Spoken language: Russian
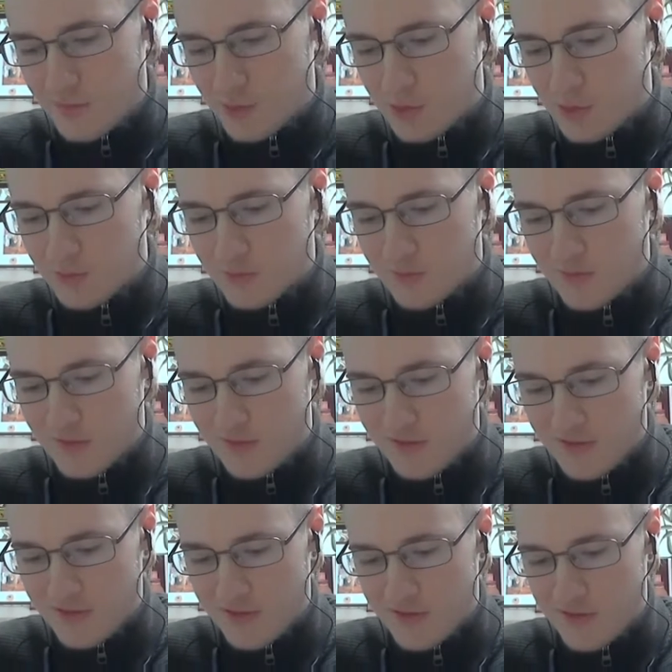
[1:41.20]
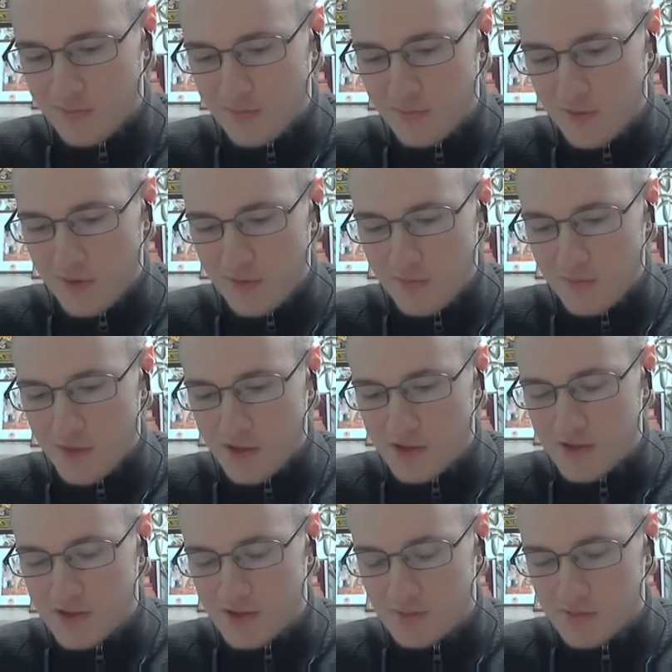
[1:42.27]
Потом
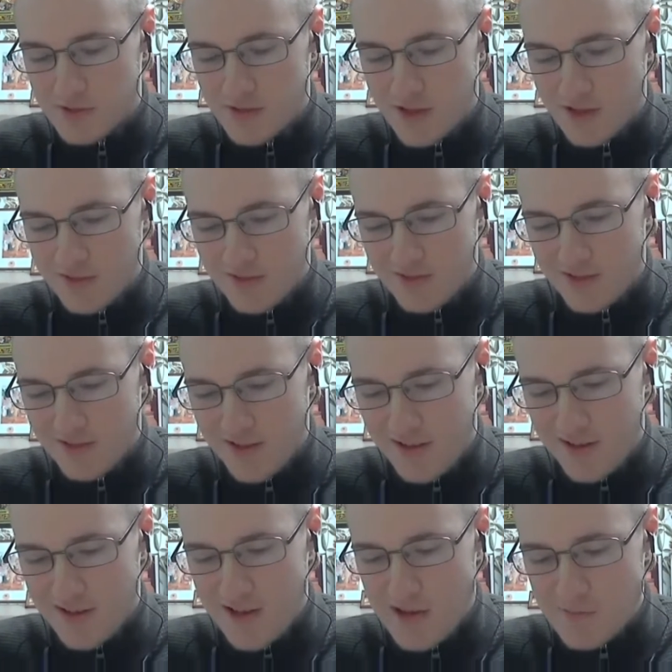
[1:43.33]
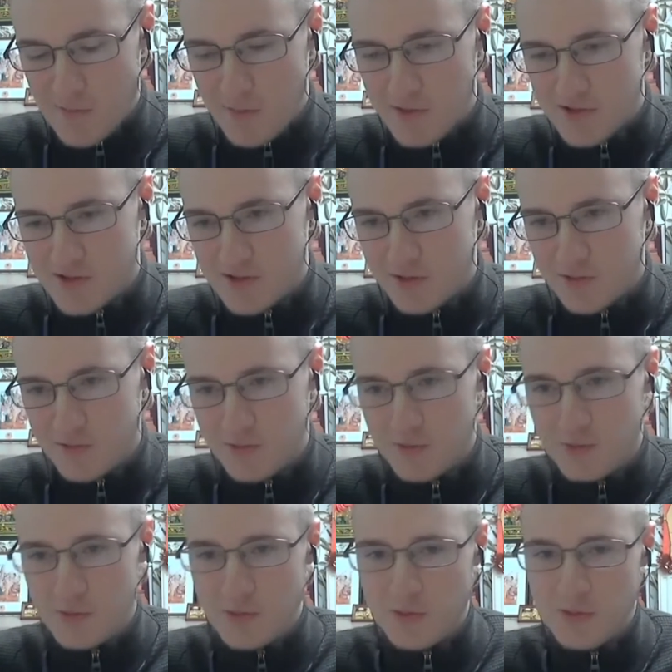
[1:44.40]
прошли семинар. Я попросил
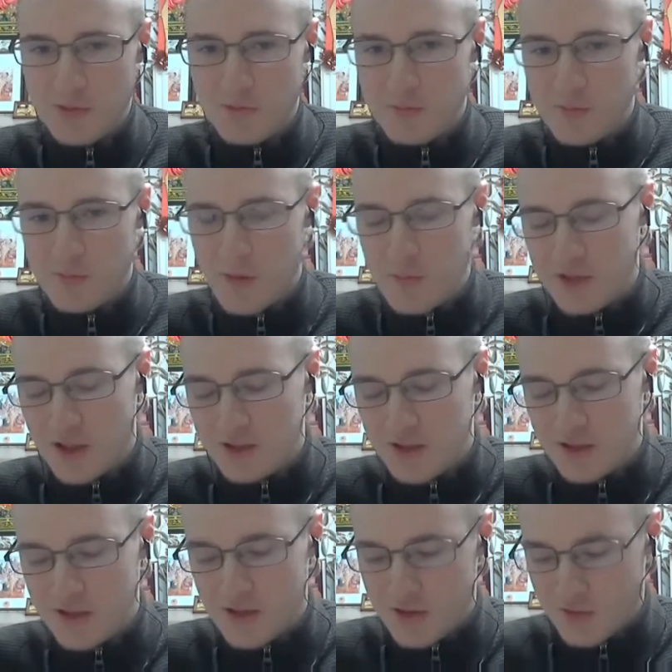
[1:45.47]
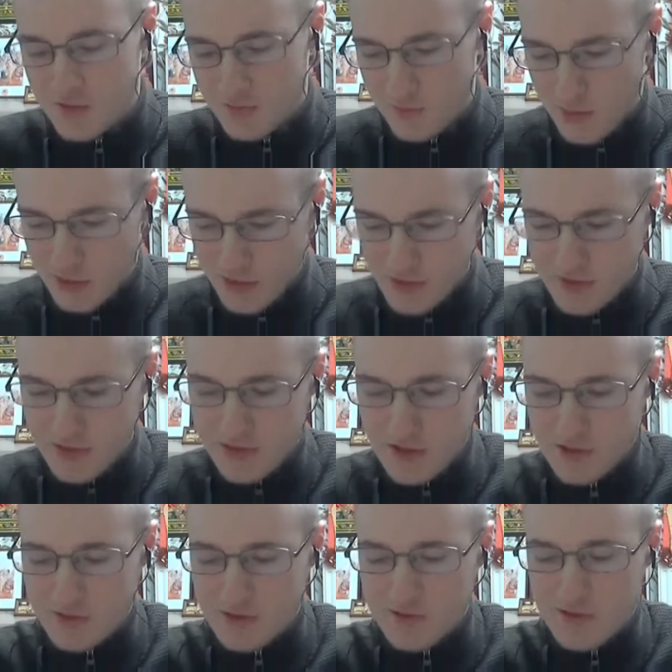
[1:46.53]
у Примананди Диди, у
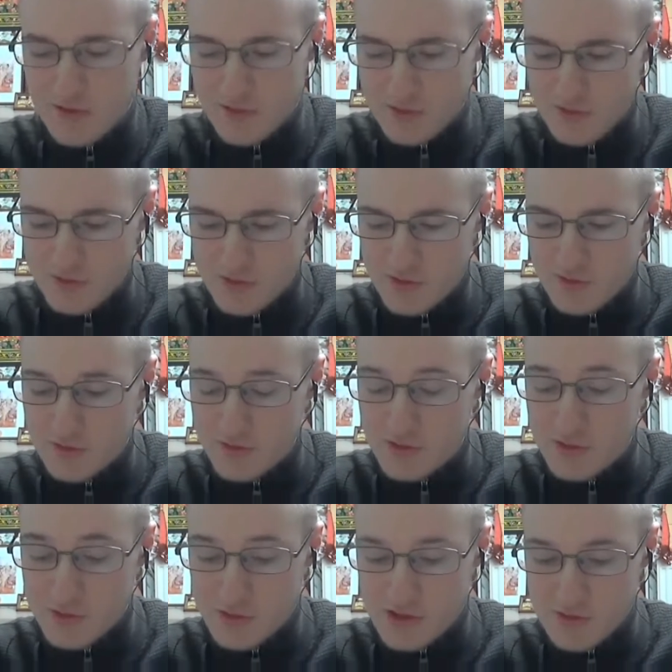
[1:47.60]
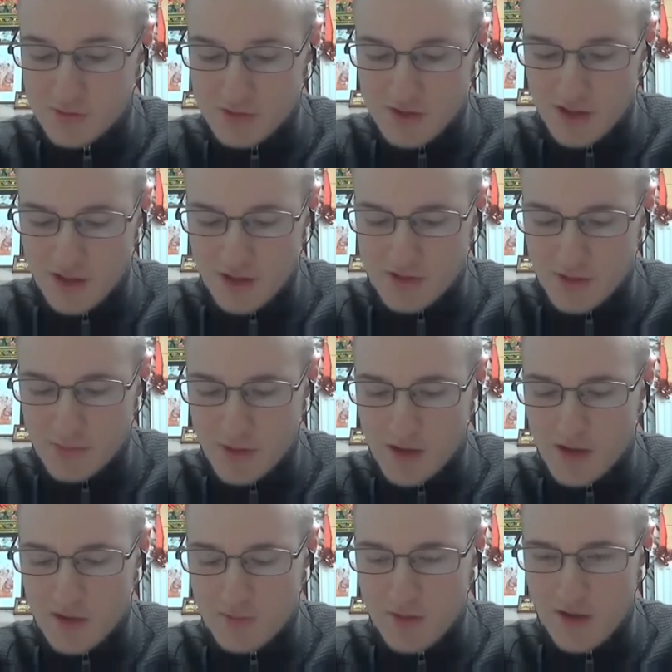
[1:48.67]
организаторов этого всего семинара и всех
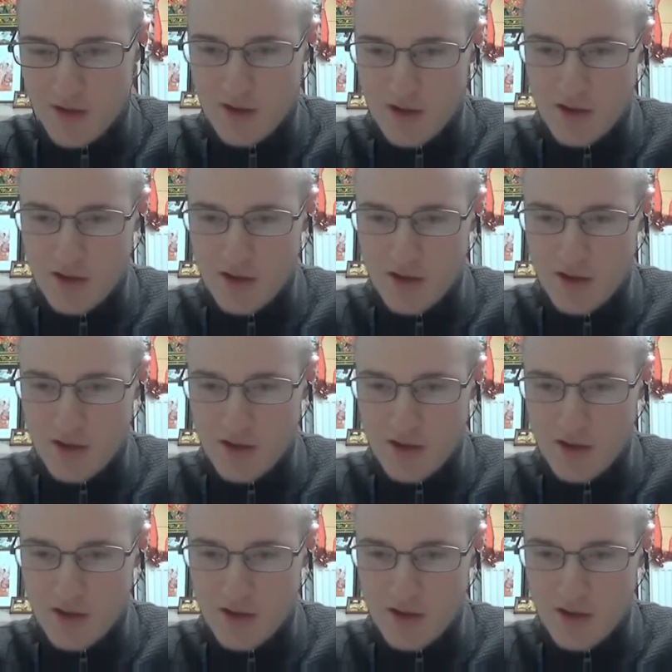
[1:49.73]
программ,